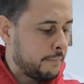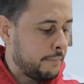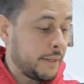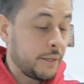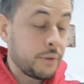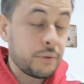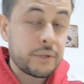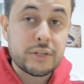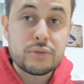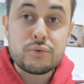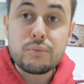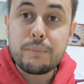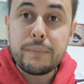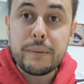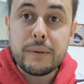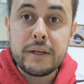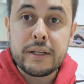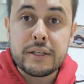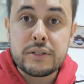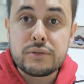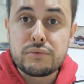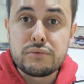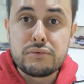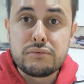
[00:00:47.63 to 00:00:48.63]
Pero que es,
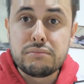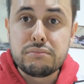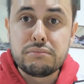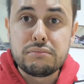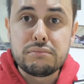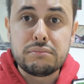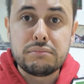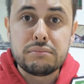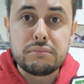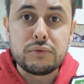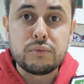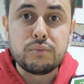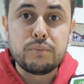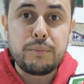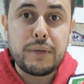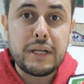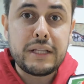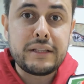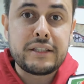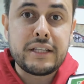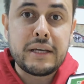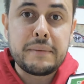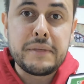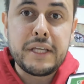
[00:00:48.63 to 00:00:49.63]
un, un
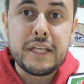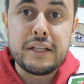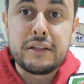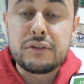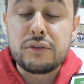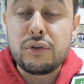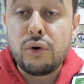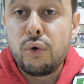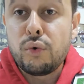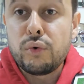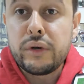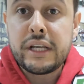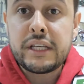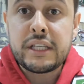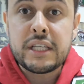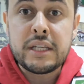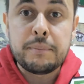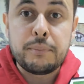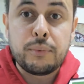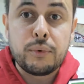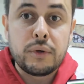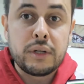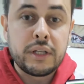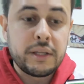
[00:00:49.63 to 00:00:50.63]
planteamiento o un
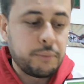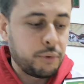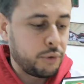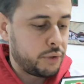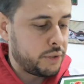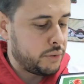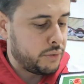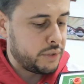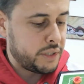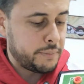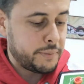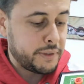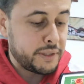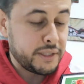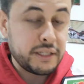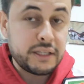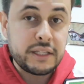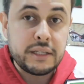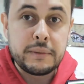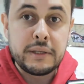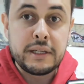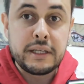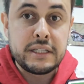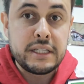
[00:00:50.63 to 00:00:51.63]
equipo, el Deportivo
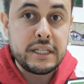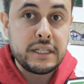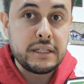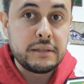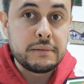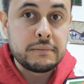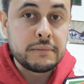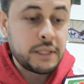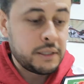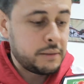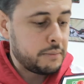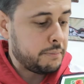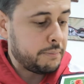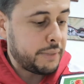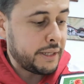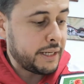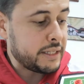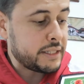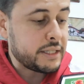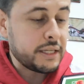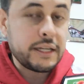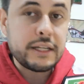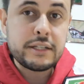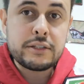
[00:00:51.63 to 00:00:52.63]
Independiente Medellín,
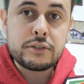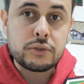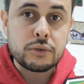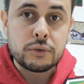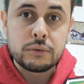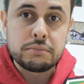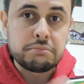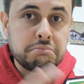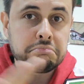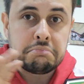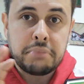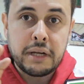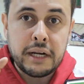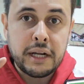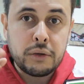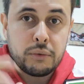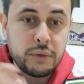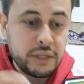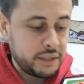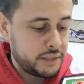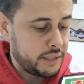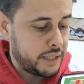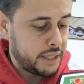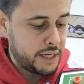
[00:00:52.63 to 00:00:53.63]
para hacer esto, para
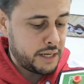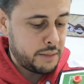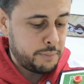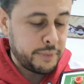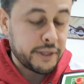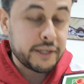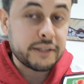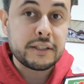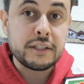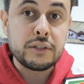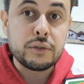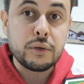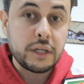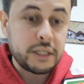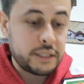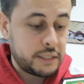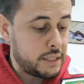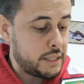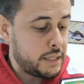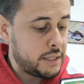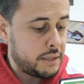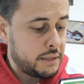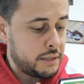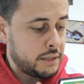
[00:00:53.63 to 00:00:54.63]
aguantar el partido
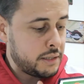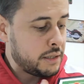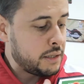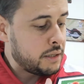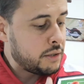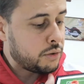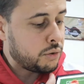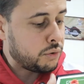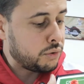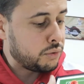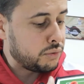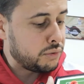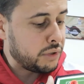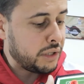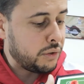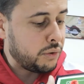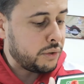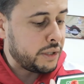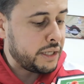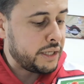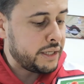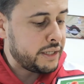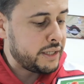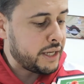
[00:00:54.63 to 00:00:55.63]
aquí, con una
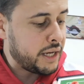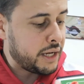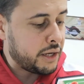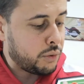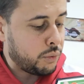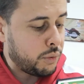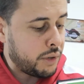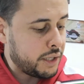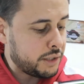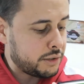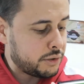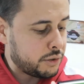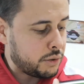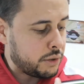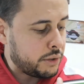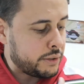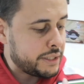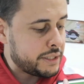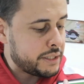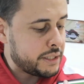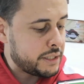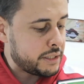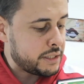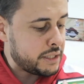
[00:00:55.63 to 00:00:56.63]
doble línea de 4,
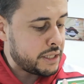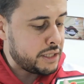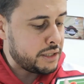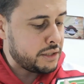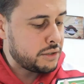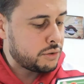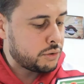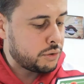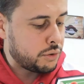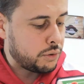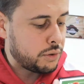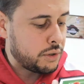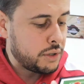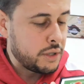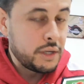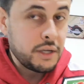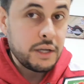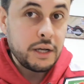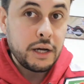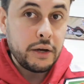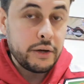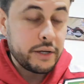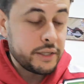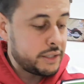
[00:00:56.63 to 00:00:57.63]
a veces 5,
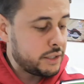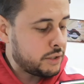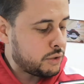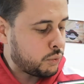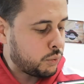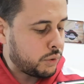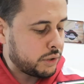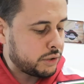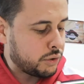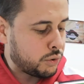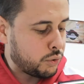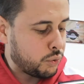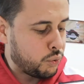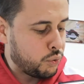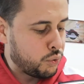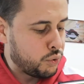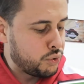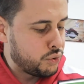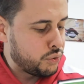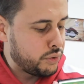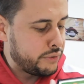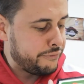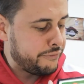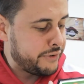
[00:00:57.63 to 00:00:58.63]
a veces
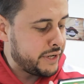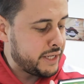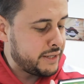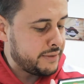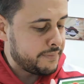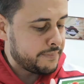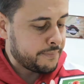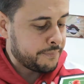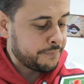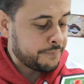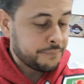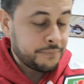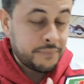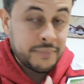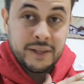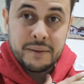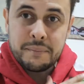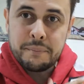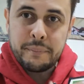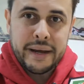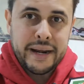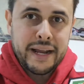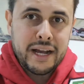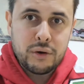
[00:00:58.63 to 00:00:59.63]
4-1, en fin,
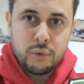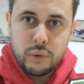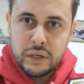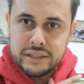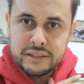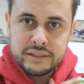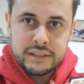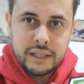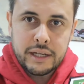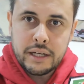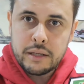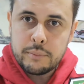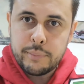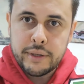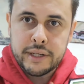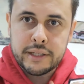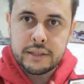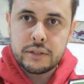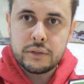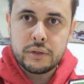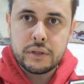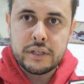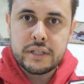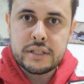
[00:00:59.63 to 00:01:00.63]
para aguantar el
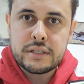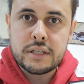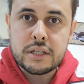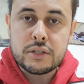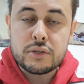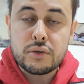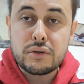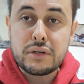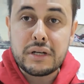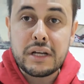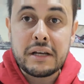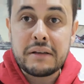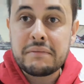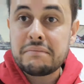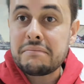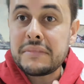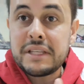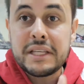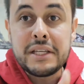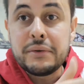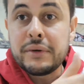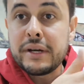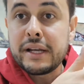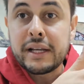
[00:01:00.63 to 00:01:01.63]
partido en esta zona
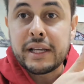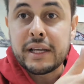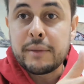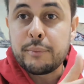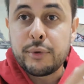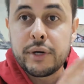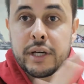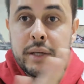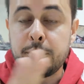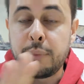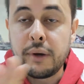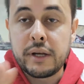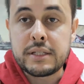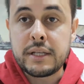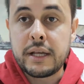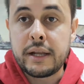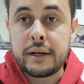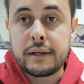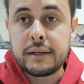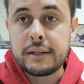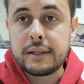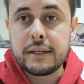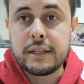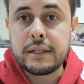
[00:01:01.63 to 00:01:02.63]
y ver qué puede
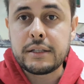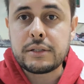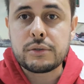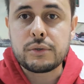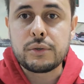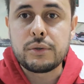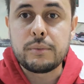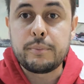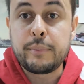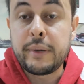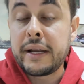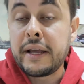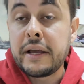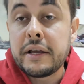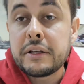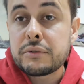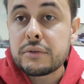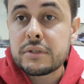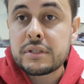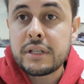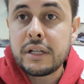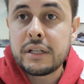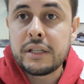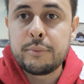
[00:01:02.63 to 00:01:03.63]
pasar. Eso, para
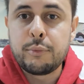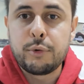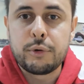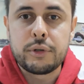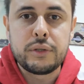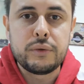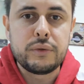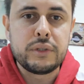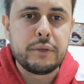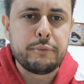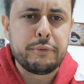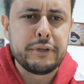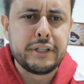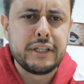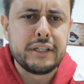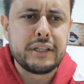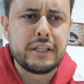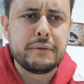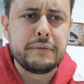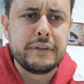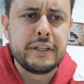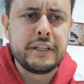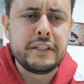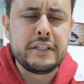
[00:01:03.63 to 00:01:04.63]
eso está el Deportivo
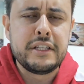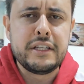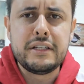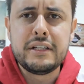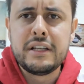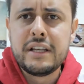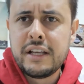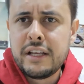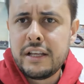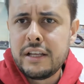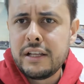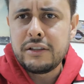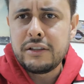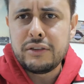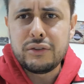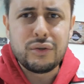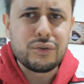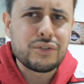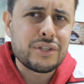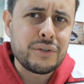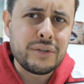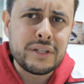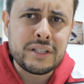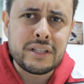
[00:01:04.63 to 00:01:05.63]
Independiente de Medellín.
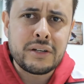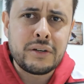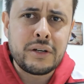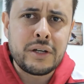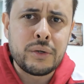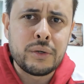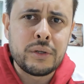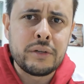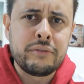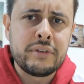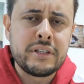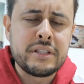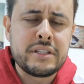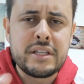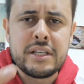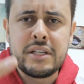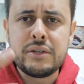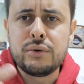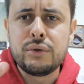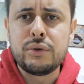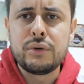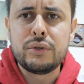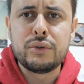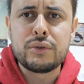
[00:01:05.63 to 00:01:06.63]
No se ve trabajo
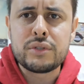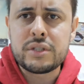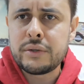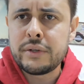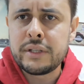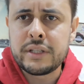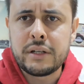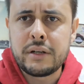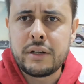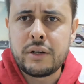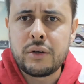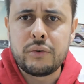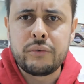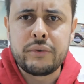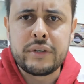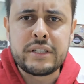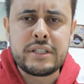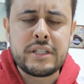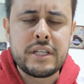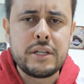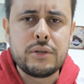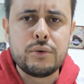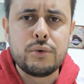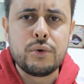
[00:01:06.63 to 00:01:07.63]
defensivo, no se ve trabajo
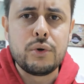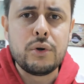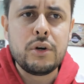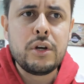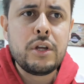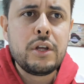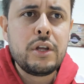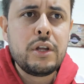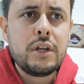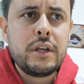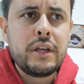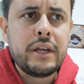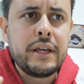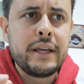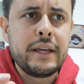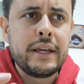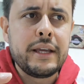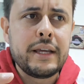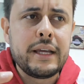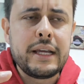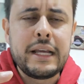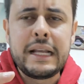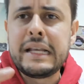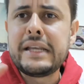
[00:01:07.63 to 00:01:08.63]
ofensivo.
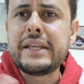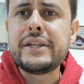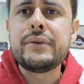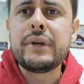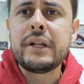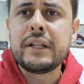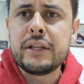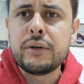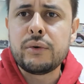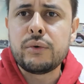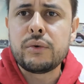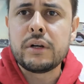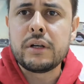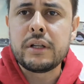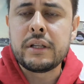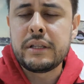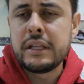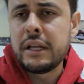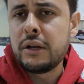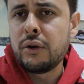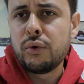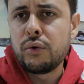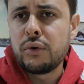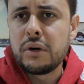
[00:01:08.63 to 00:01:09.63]
Eh, el nivel
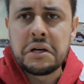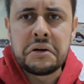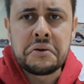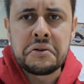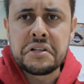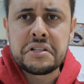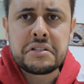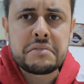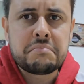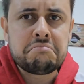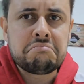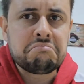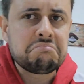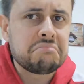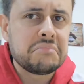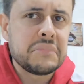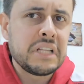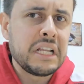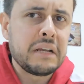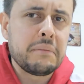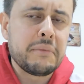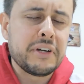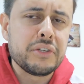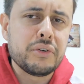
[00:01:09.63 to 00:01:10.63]
de, los jugadores
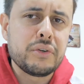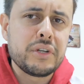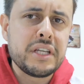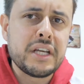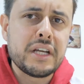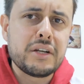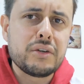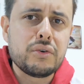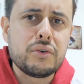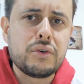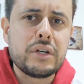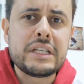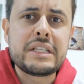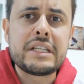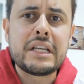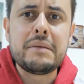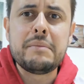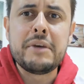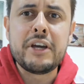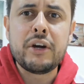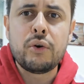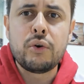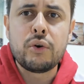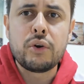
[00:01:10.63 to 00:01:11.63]
de la mayoría no es
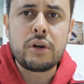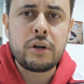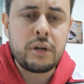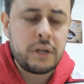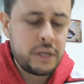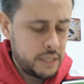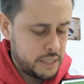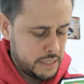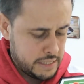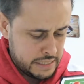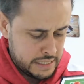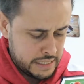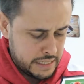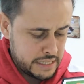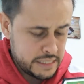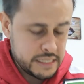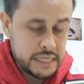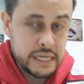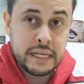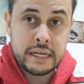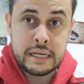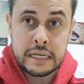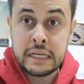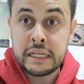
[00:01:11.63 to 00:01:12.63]
el mejor.
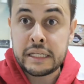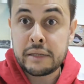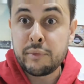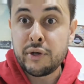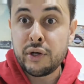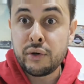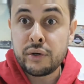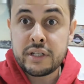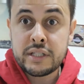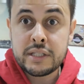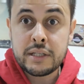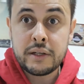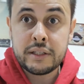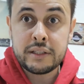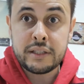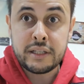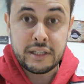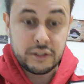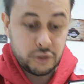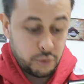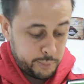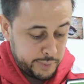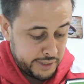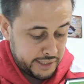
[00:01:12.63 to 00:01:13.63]
Ayer el que mejor estaba
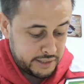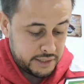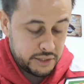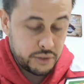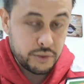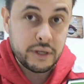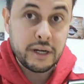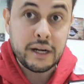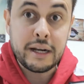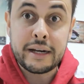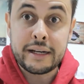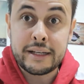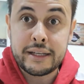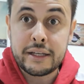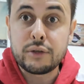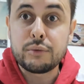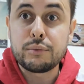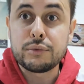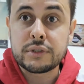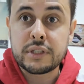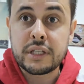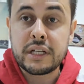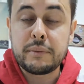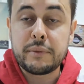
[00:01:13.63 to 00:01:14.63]
teniendo partido era el
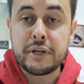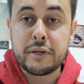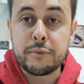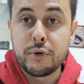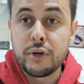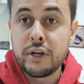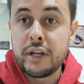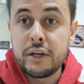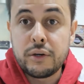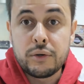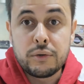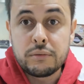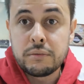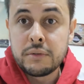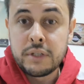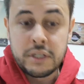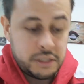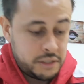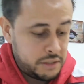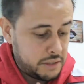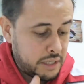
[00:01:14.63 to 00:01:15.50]
arquero Mosquera Marmolejo,